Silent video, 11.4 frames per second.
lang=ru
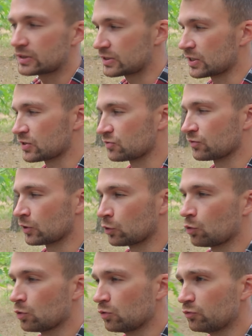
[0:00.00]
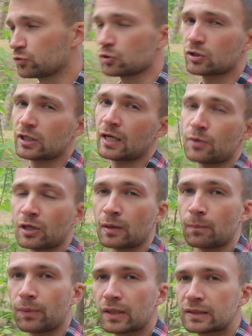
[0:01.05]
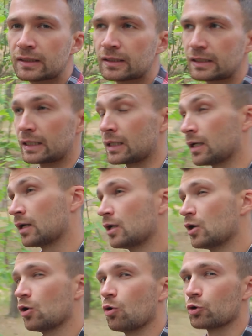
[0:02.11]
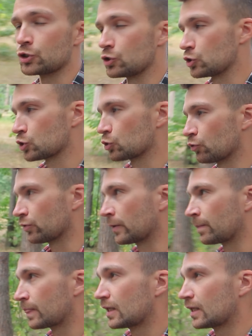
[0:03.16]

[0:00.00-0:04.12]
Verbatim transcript: естественно, но все-таки камера компактная и она очень дешевая.